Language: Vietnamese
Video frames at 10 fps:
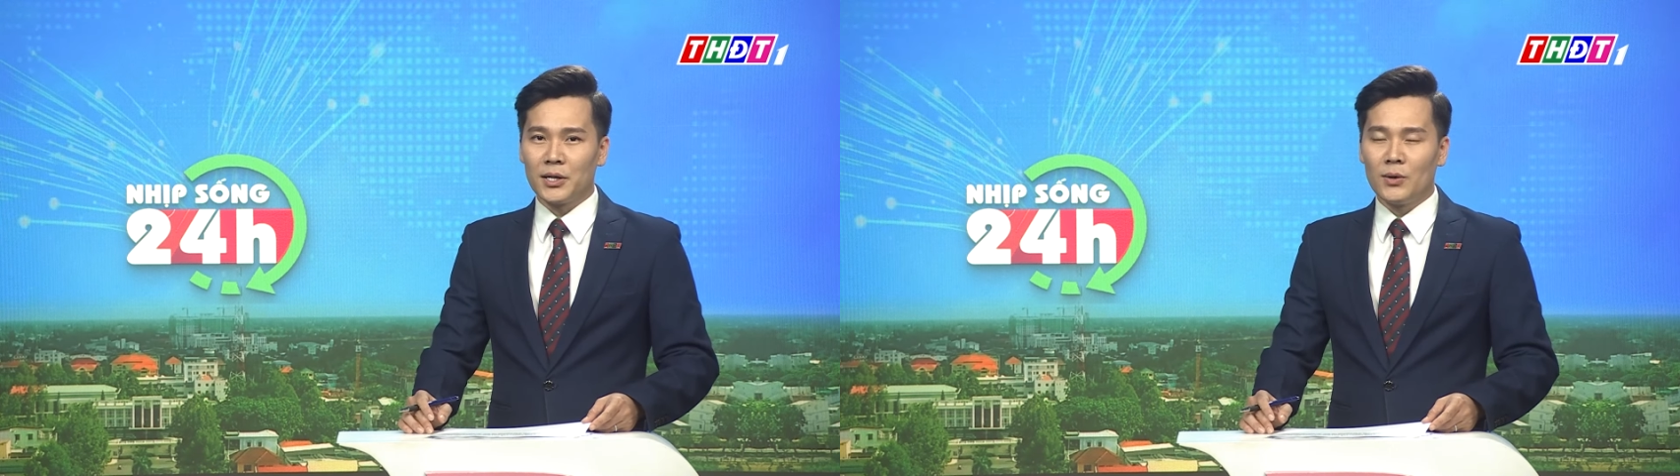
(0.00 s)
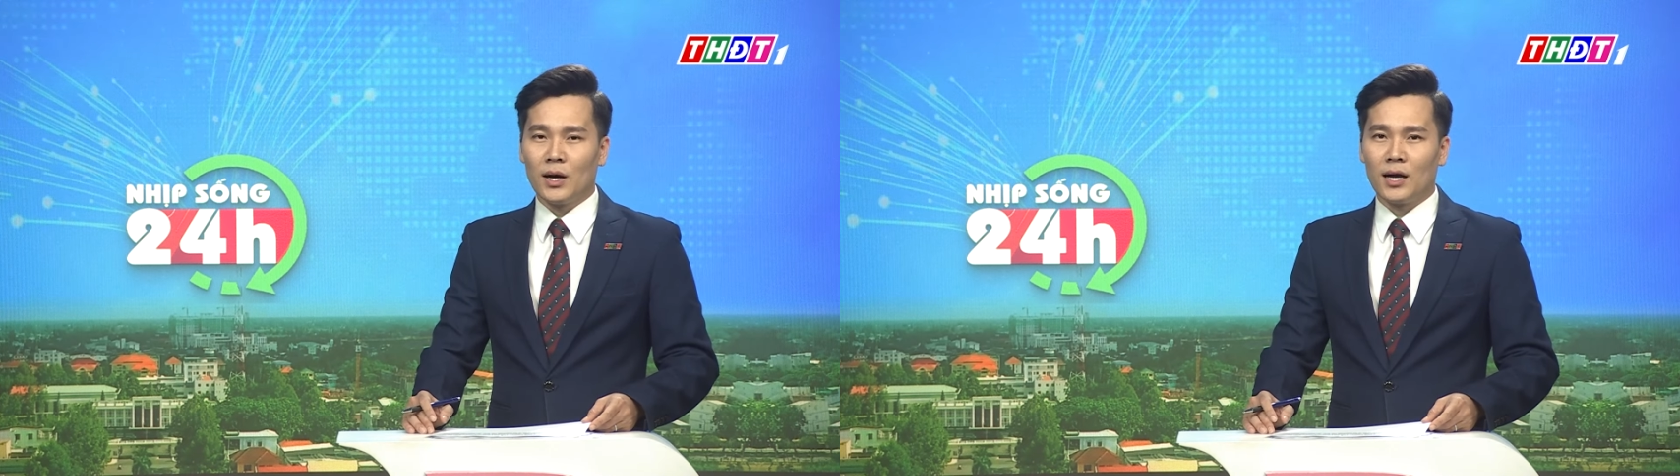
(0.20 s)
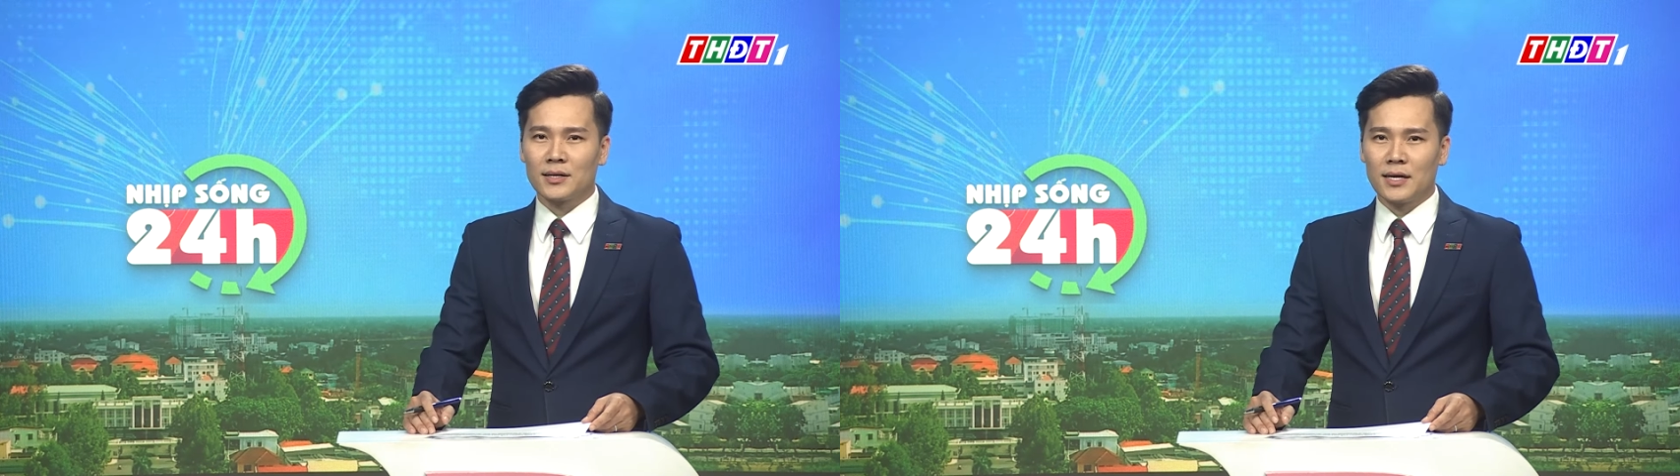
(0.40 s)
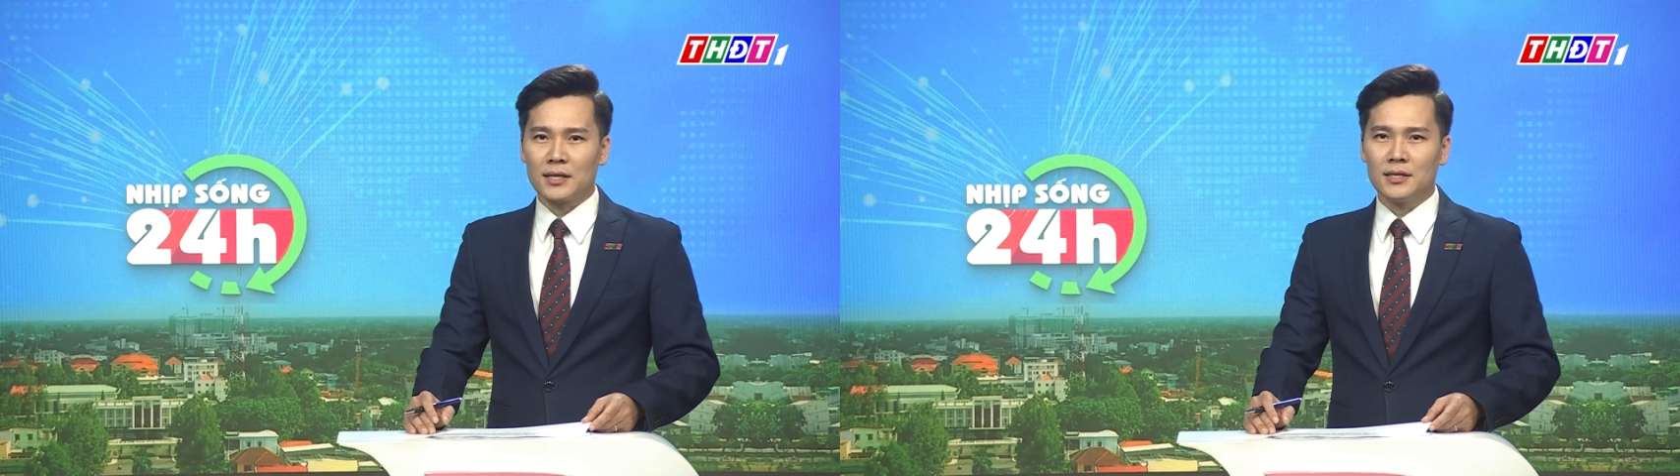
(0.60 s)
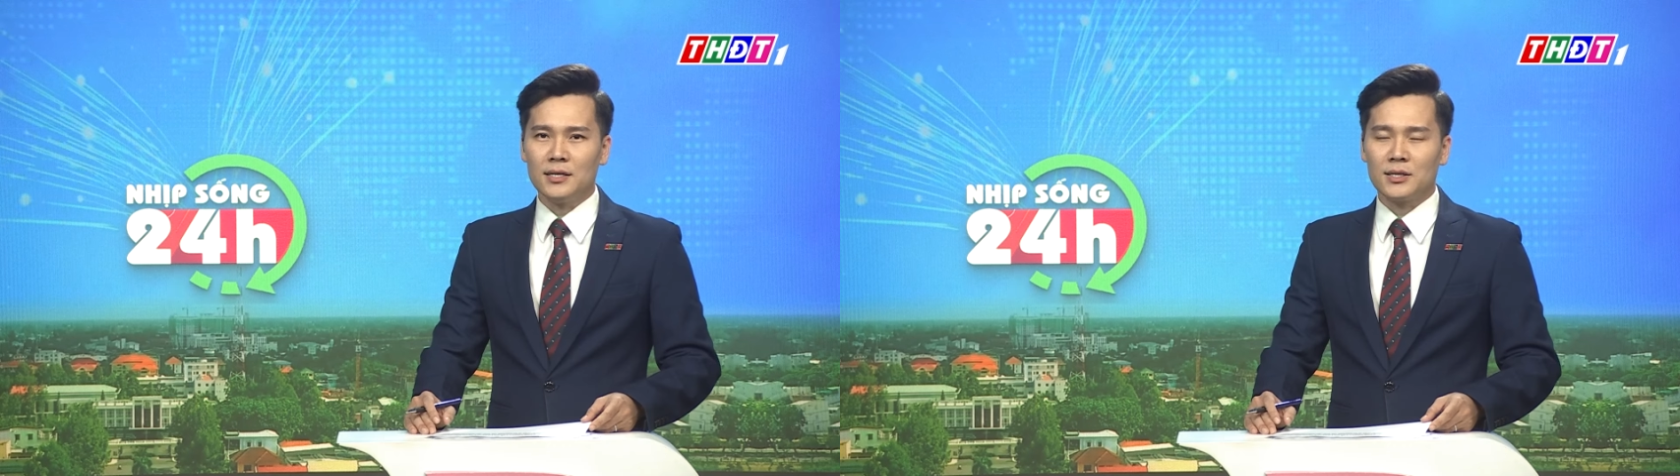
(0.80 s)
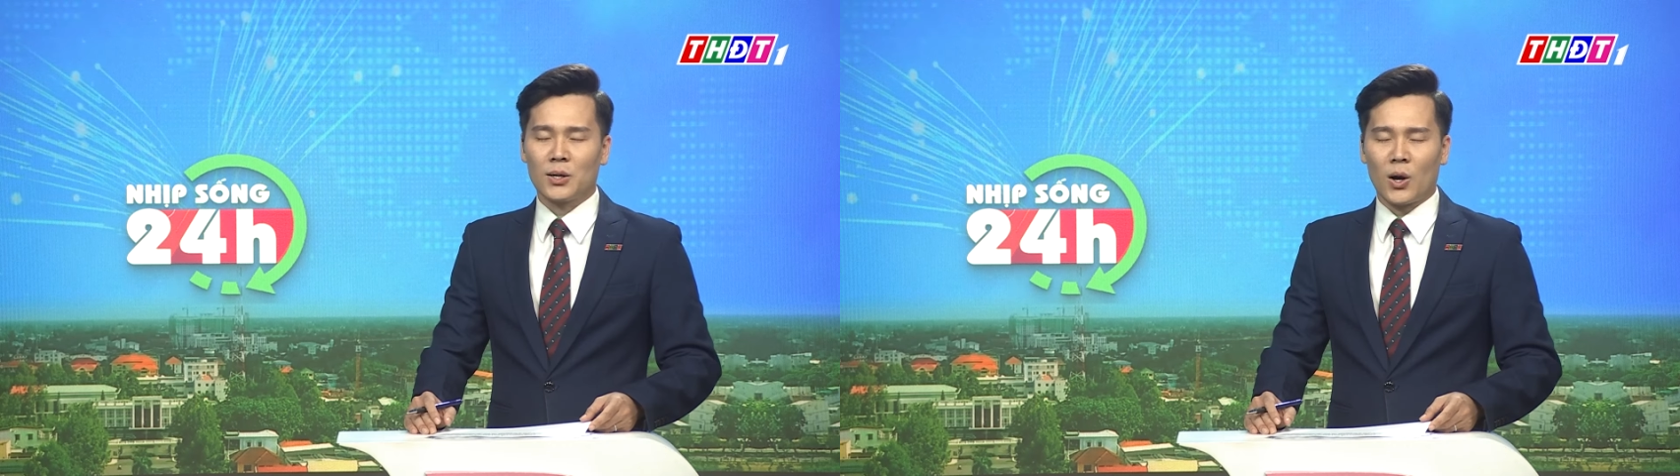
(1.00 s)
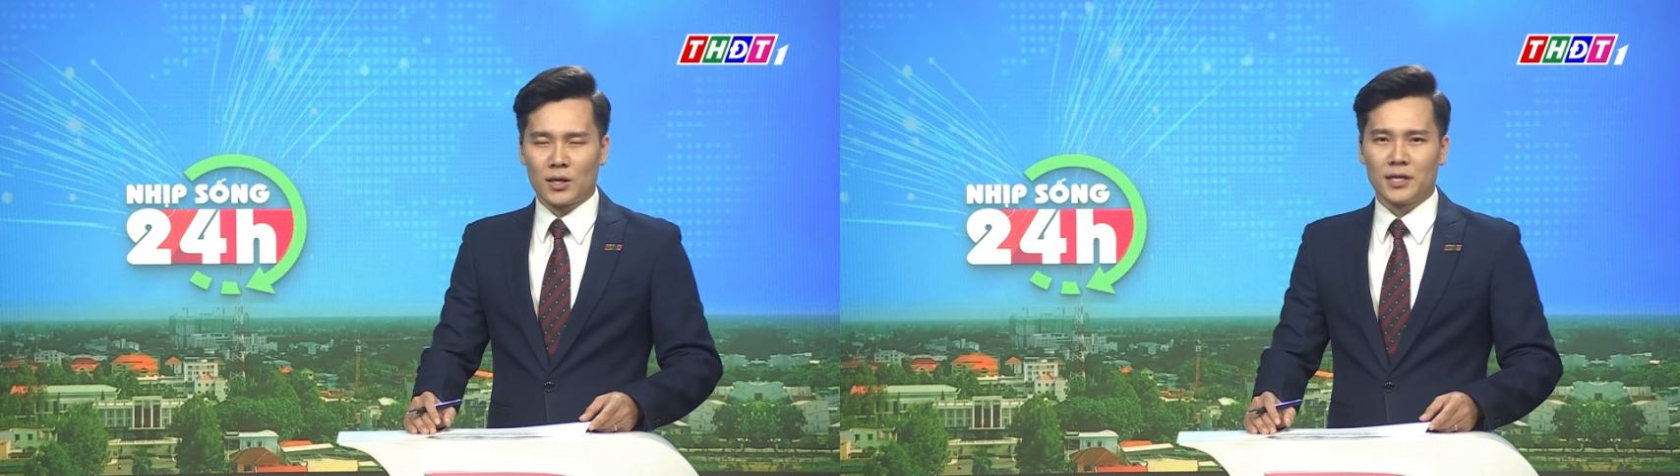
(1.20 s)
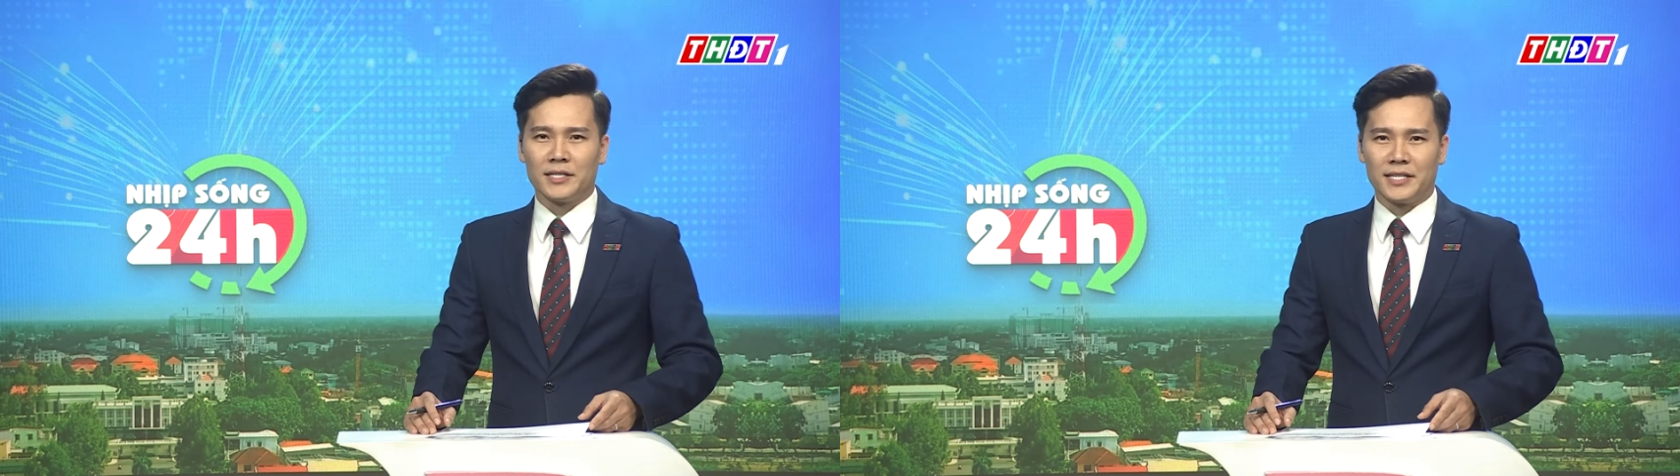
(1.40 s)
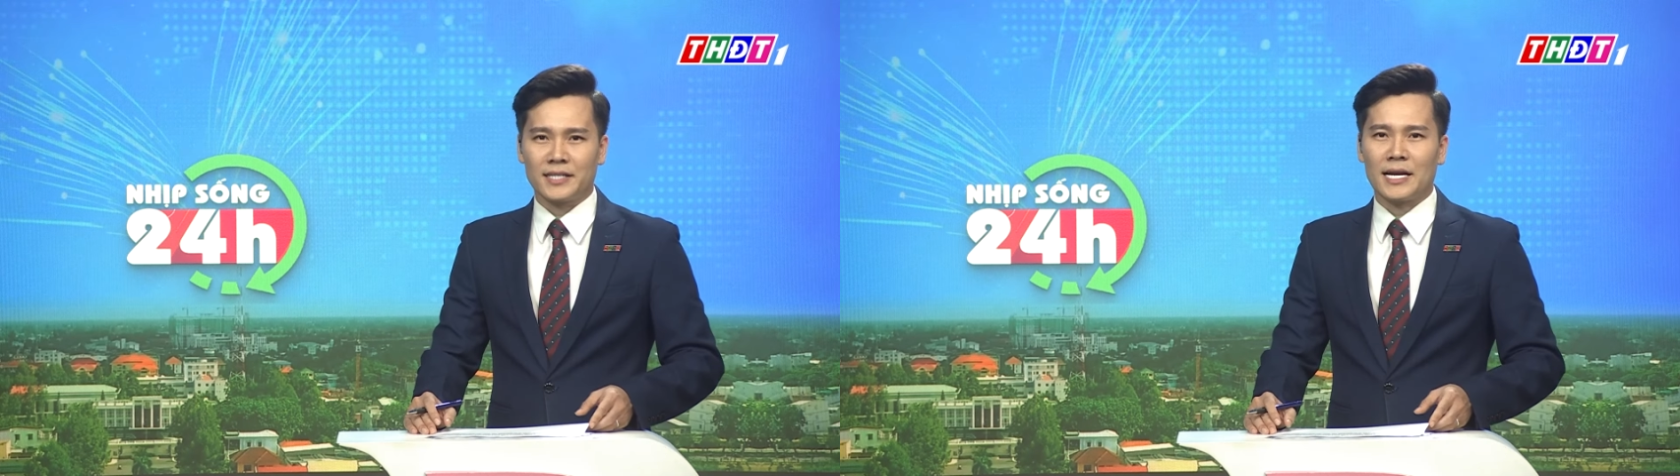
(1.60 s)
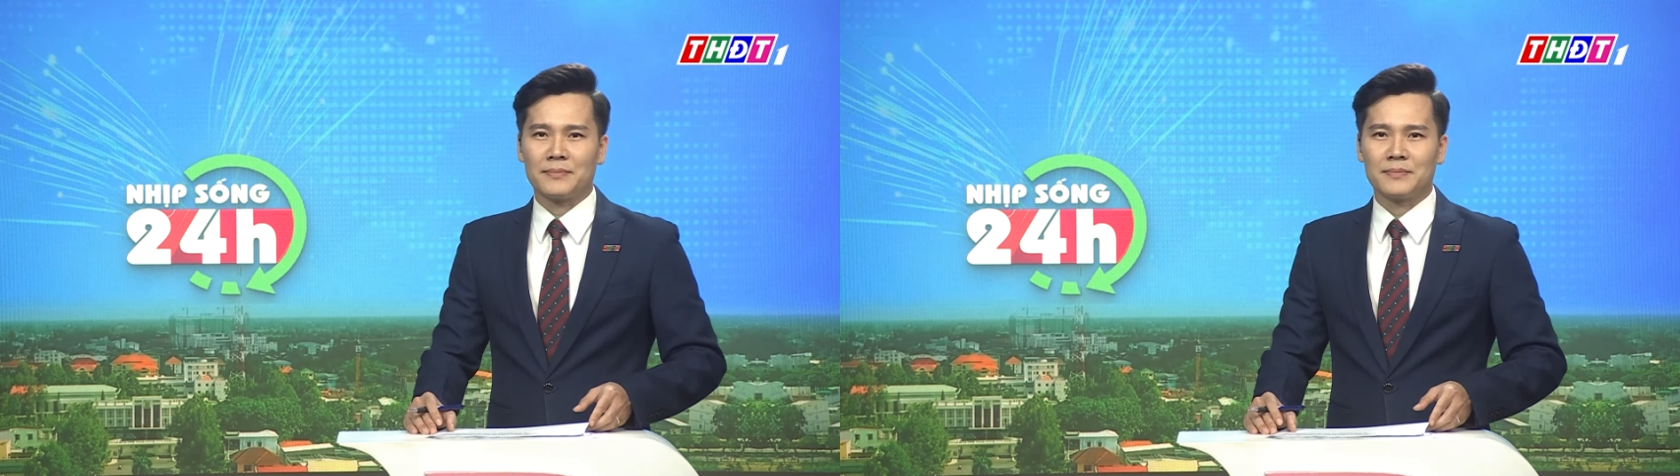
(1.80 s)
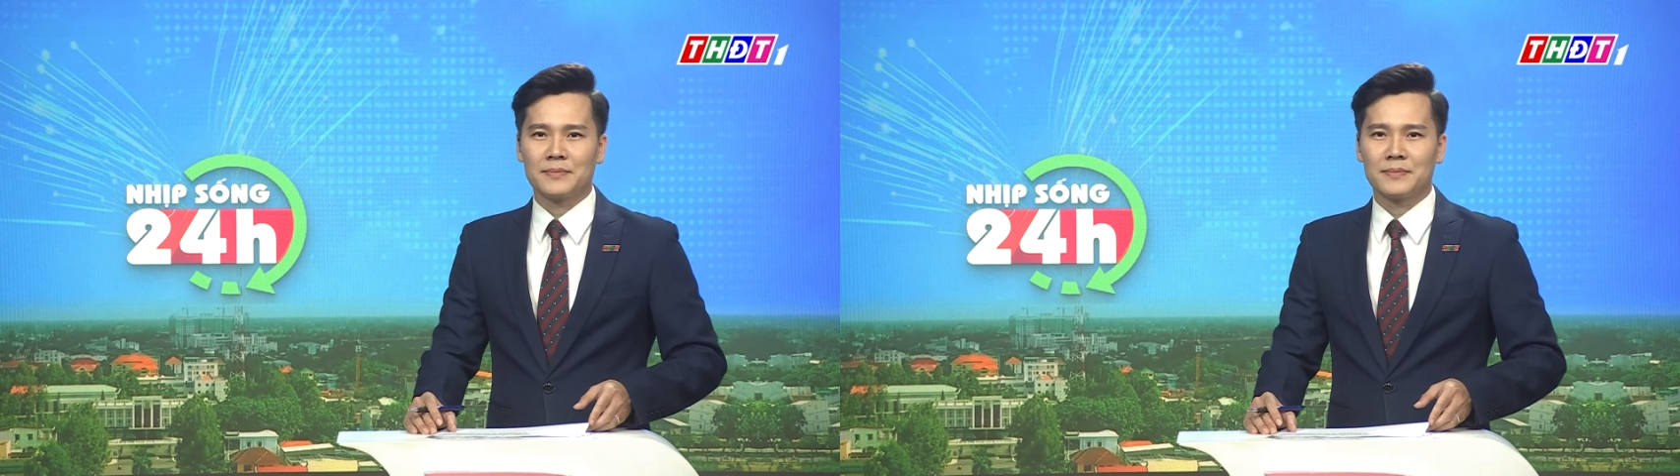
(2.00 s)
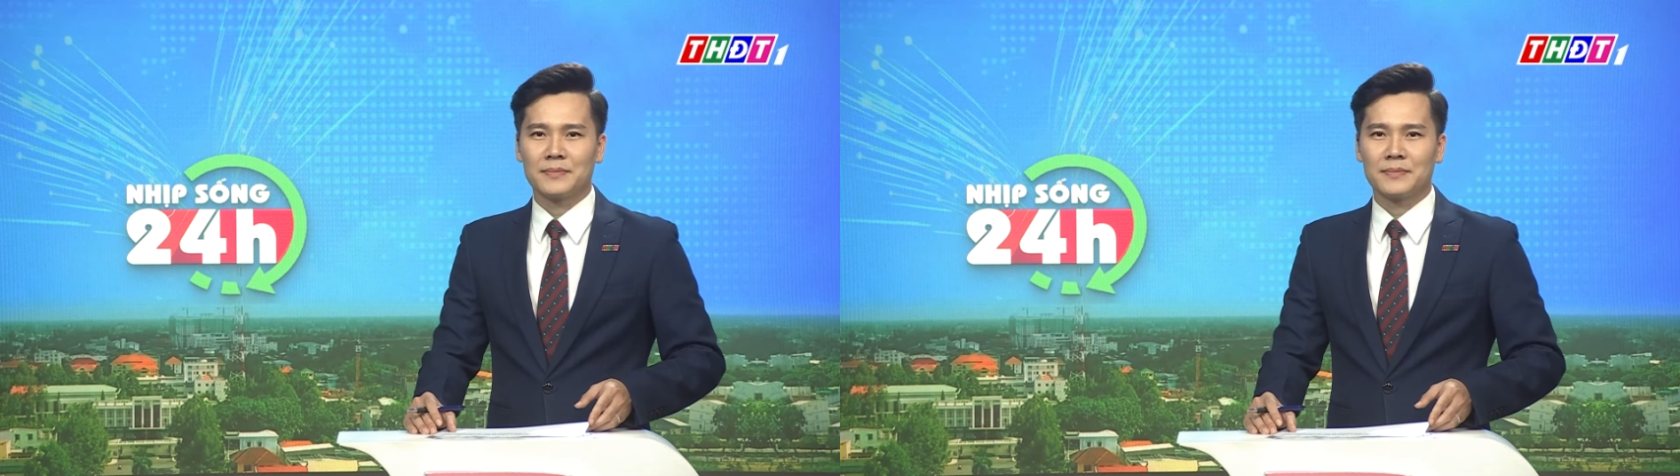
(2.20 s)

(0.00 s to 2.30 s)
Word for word: yêu hơn đất nước, con người Việt Nam.